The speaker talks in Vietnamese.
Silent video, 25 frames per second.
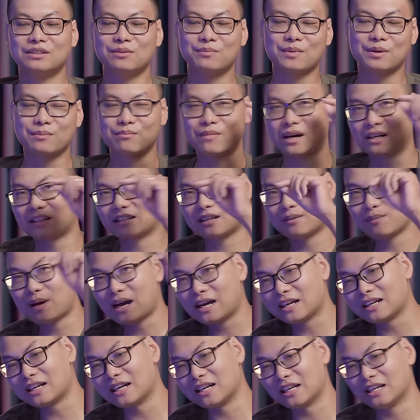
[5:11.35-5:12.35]
rồi mình bật cái
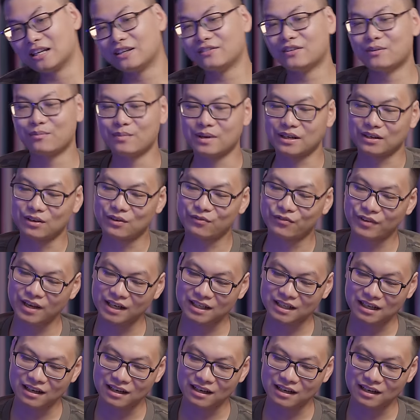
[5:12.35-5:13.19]
bài đấy và mình viết